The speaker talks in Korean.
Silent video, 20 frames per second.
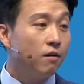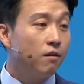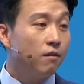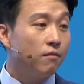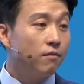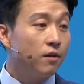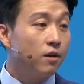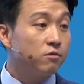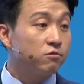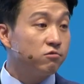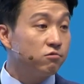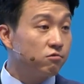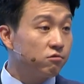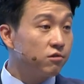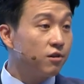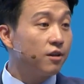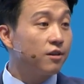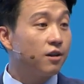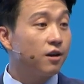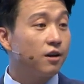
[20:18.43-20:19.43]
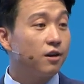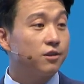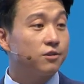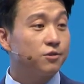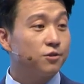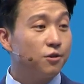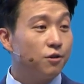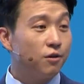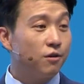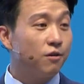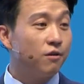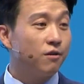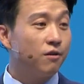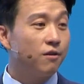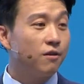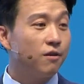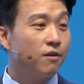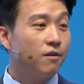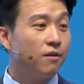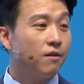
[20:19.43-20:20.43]
네, 중국 안 나갔죠.
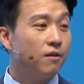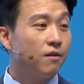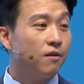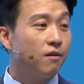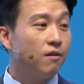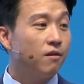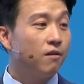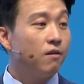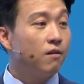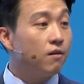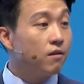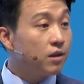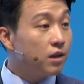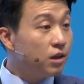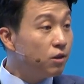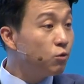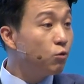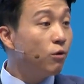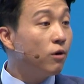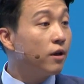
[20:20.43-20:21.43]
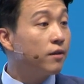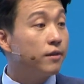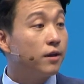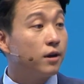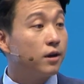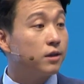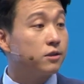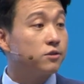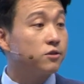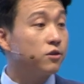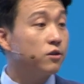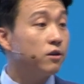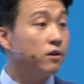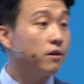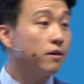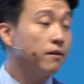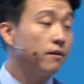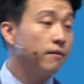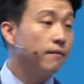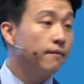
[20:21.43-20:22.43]
인도 안 나갔죠.
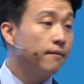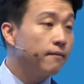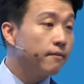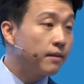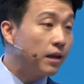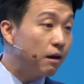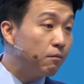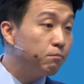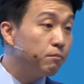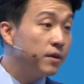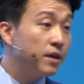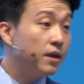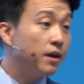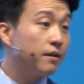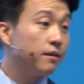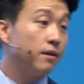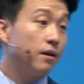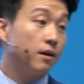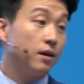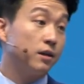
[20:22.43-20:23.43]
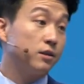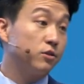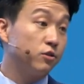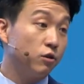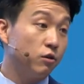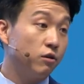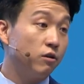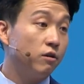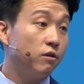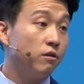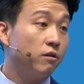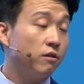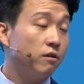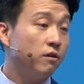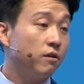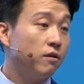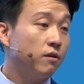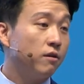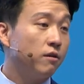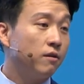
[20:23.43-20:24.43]
남미 안 나갔죠.
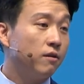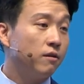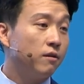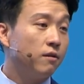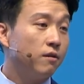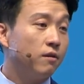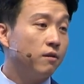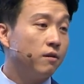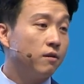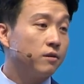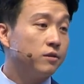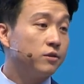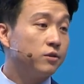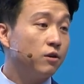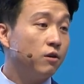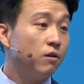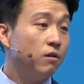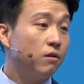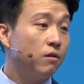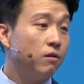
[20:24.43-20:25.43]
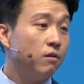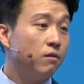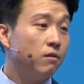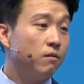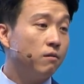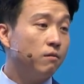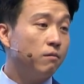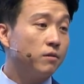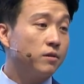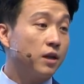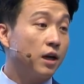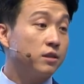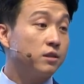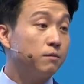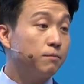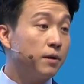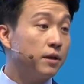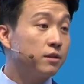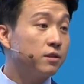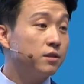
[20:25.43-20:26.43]
그죠? 다들
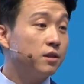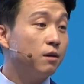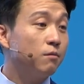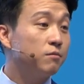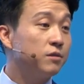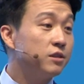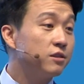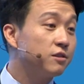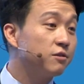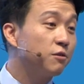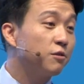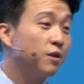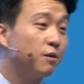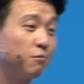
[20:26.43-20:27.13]
베트남 잊으셨나